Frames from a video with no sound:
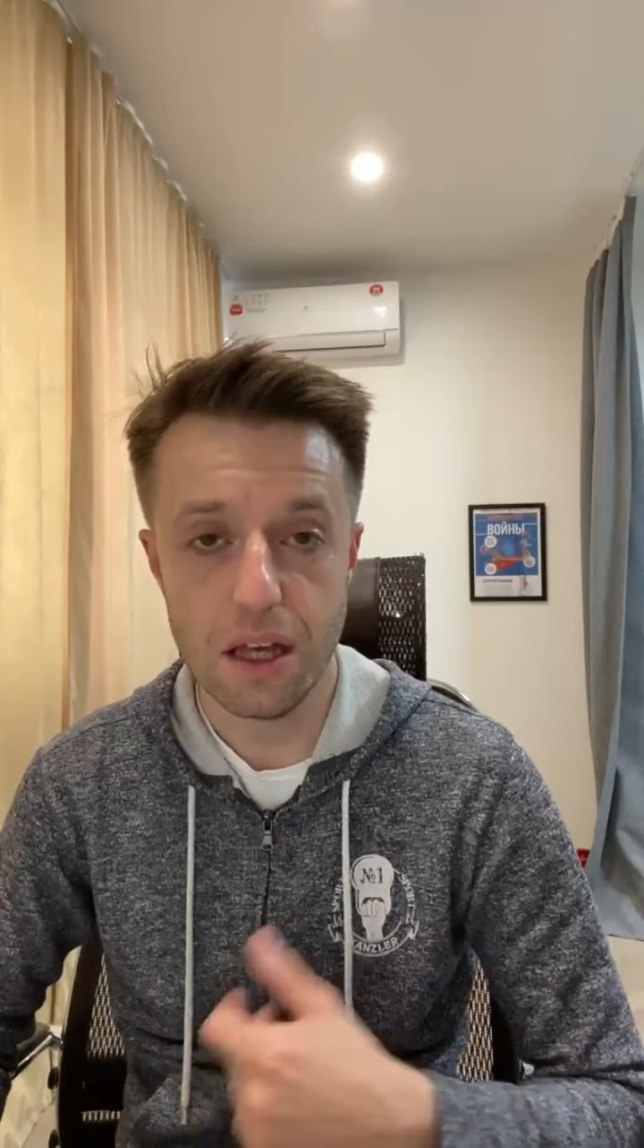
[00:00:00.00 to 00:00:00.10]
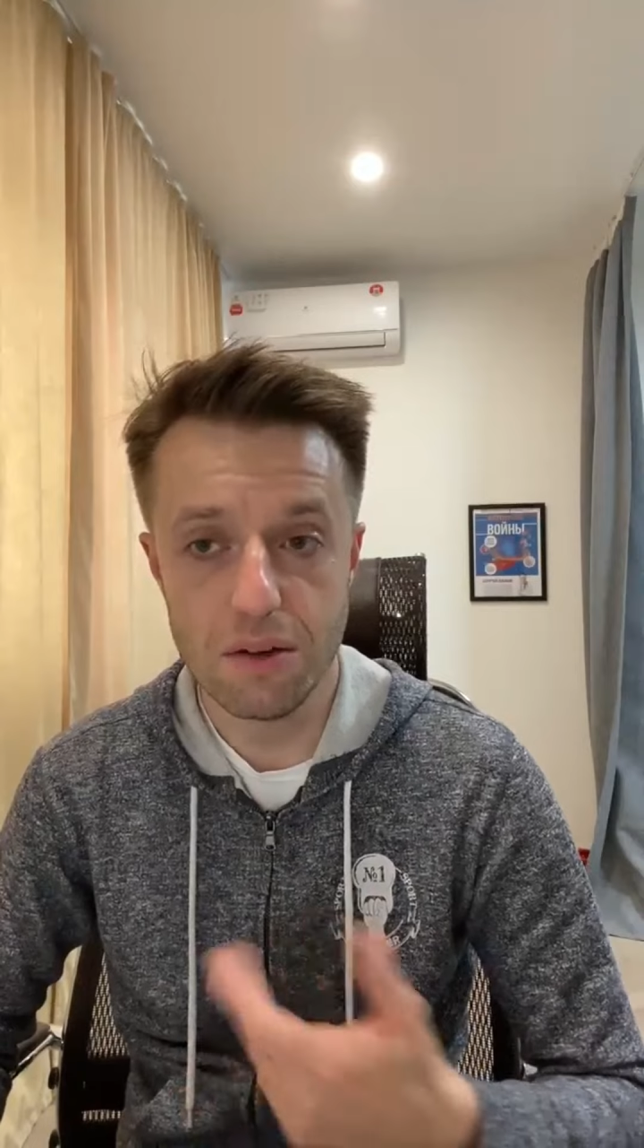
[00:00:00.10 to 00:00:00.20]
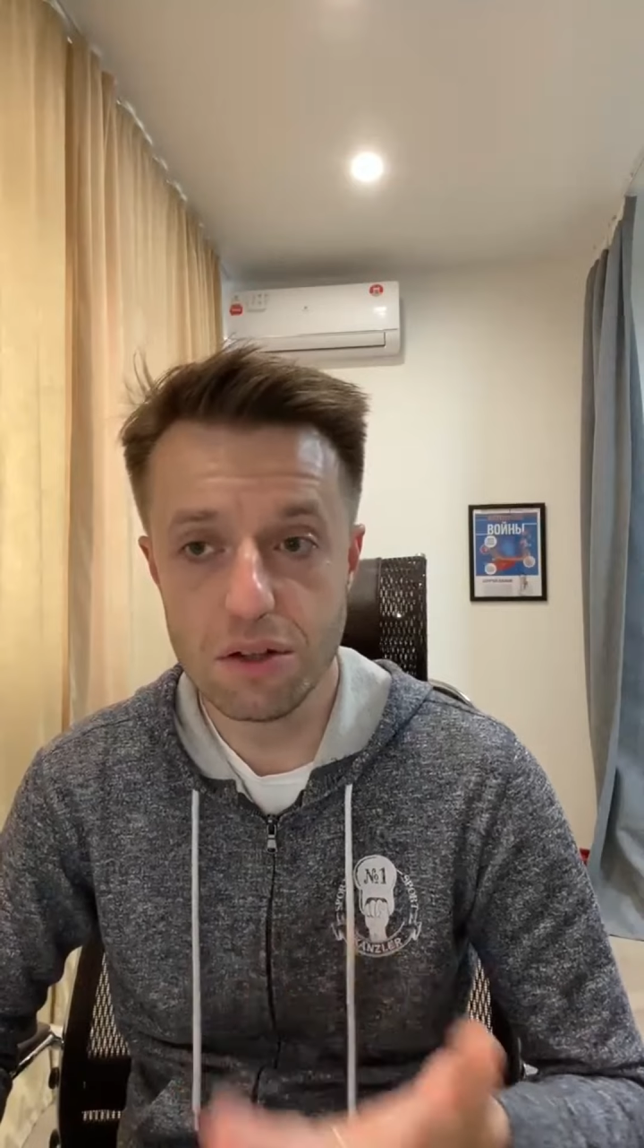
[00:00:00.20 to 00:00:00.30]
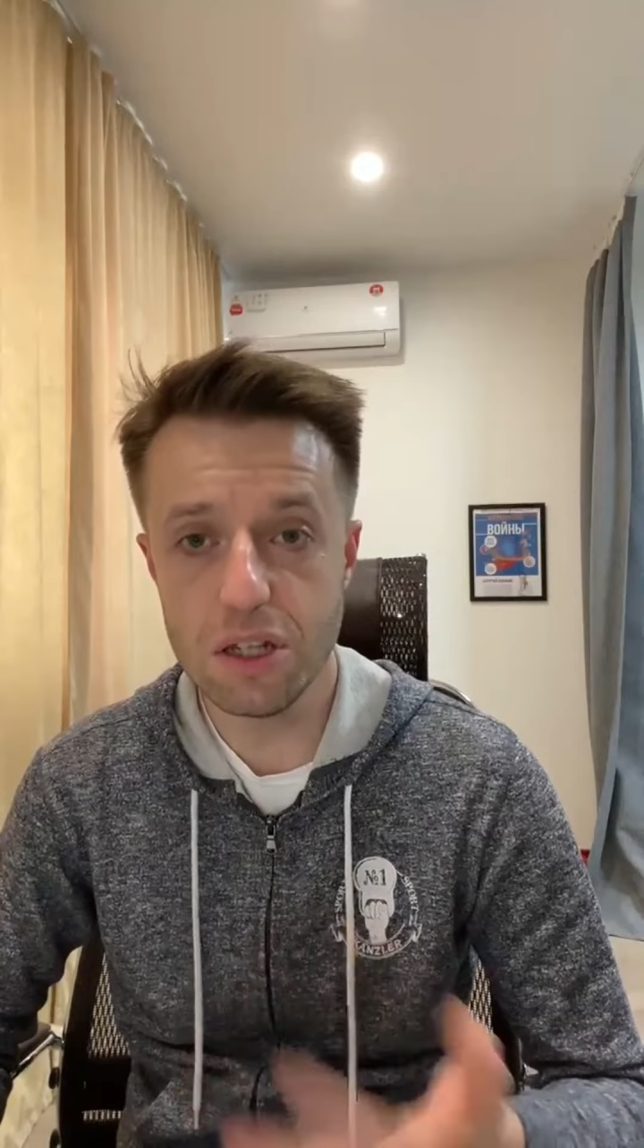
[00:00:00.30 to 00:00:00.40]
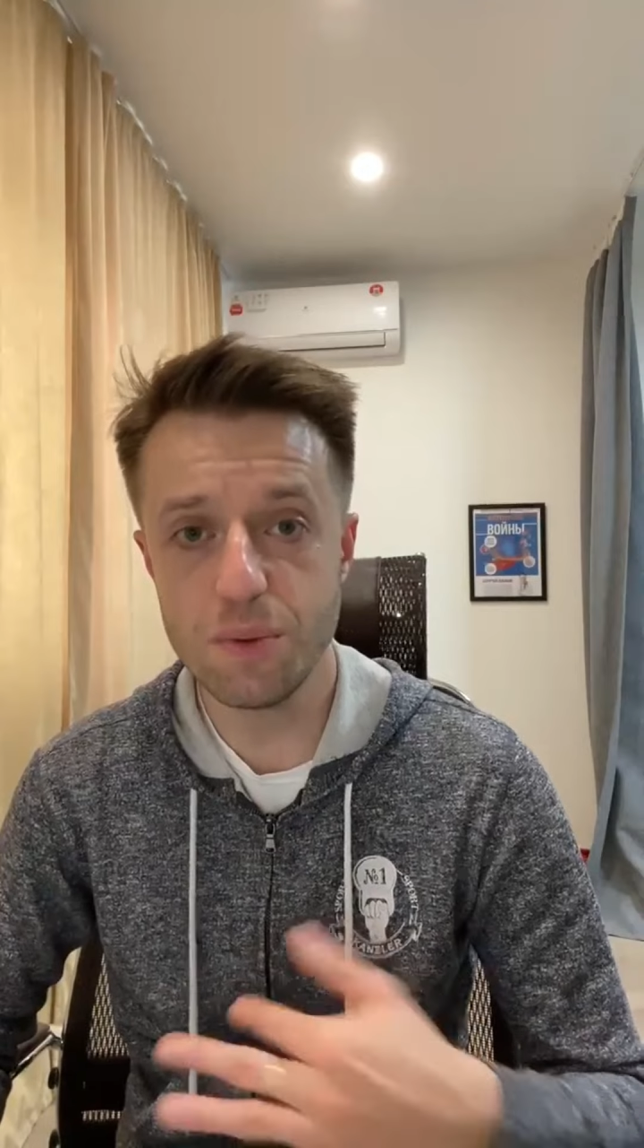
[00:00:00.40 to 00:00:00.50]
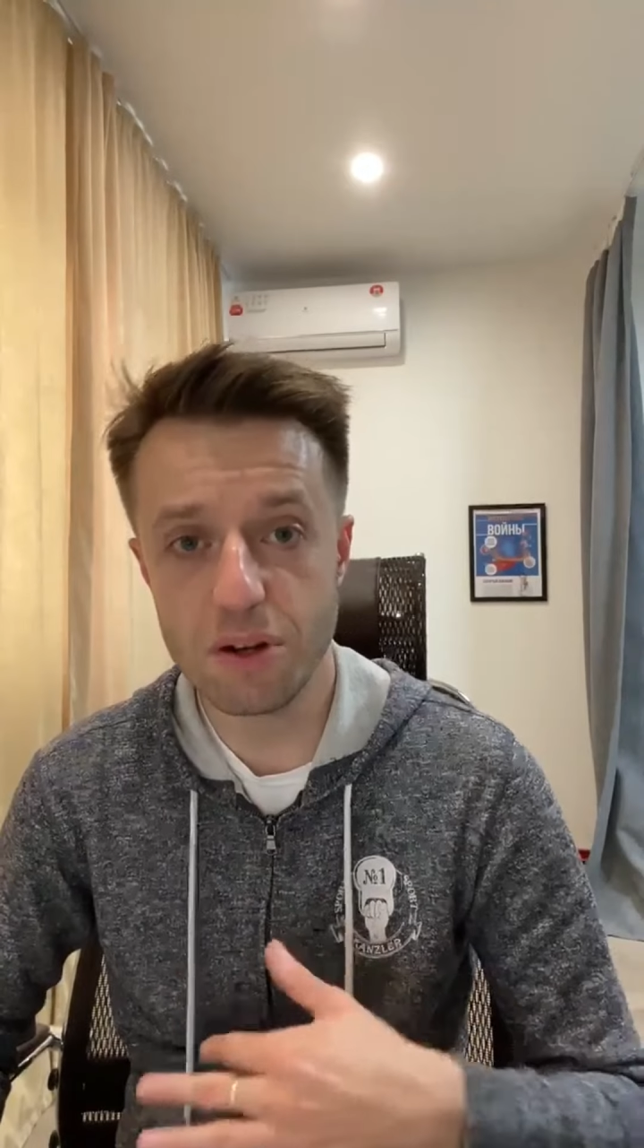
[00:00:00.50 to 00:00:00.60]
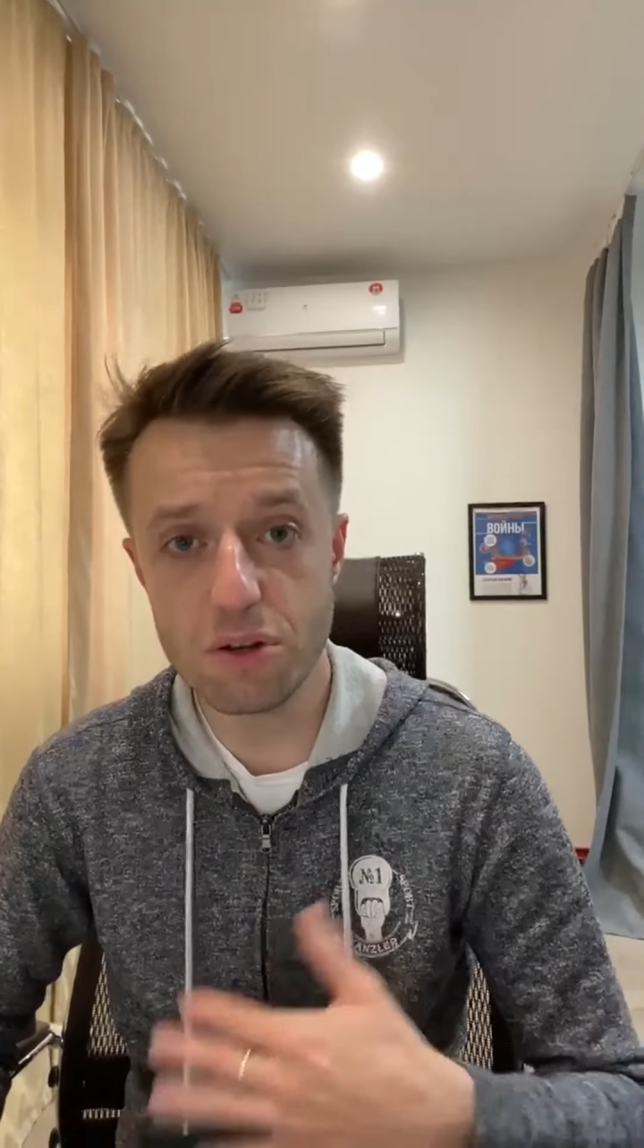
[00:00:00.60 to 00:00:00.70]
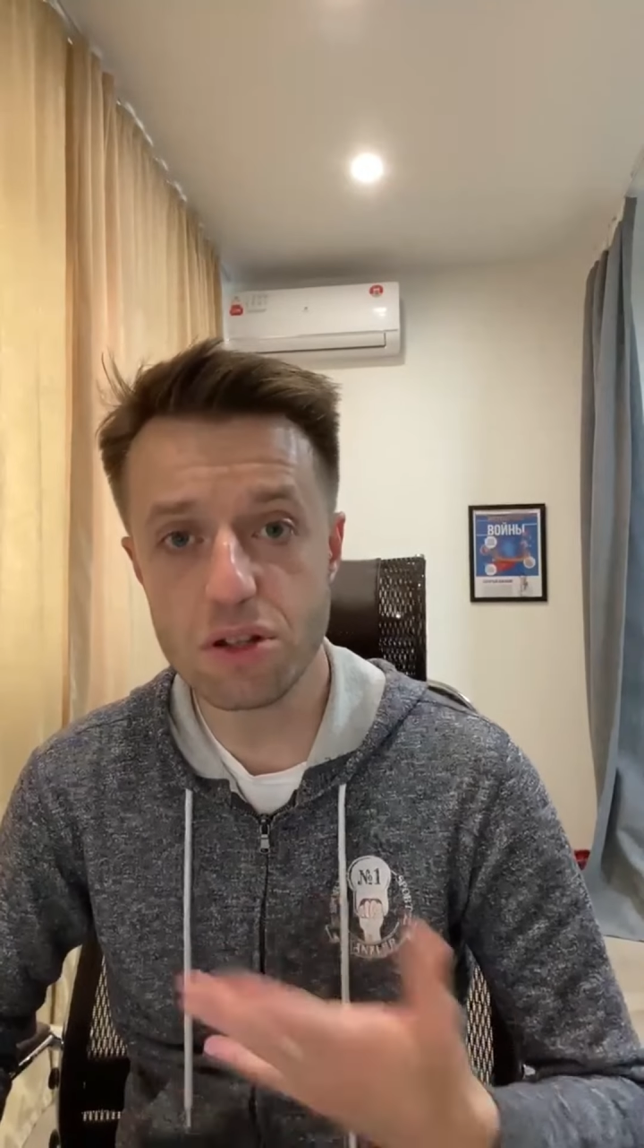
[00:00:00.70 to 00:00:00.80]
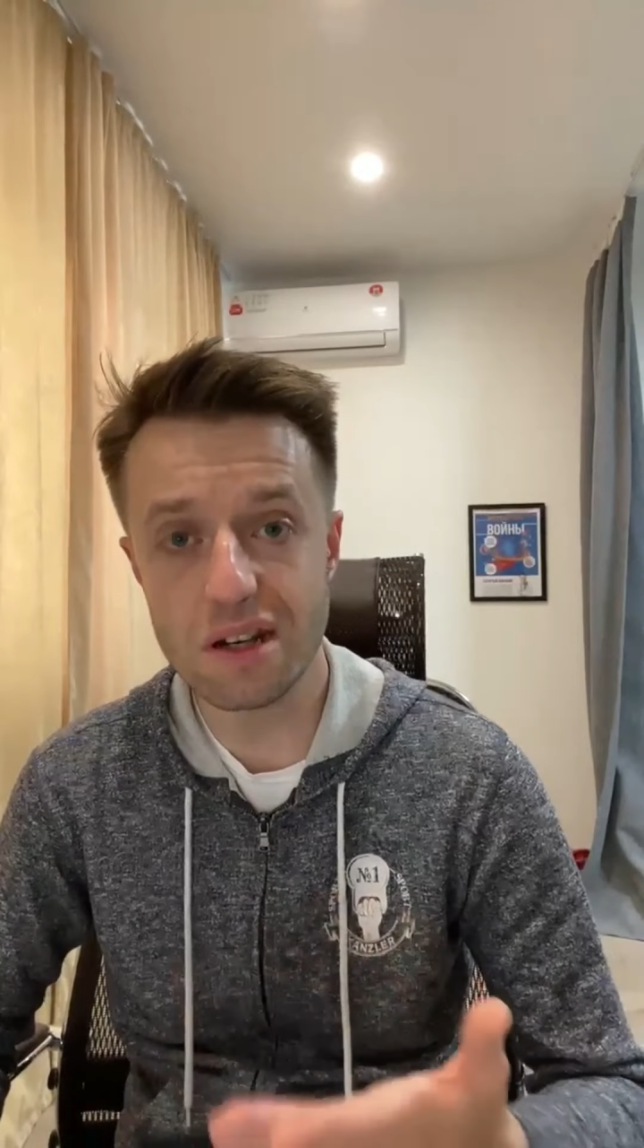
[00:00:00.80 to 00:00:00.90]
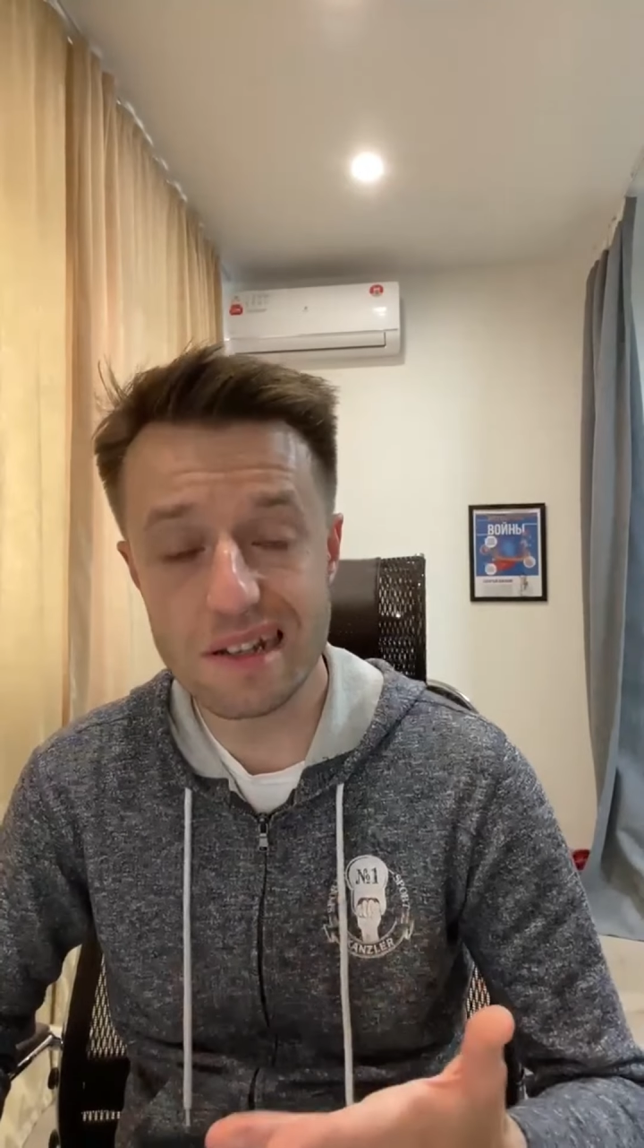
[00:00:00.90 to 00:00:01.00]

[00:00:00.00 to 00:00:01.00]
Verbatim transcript: И вот здесь придется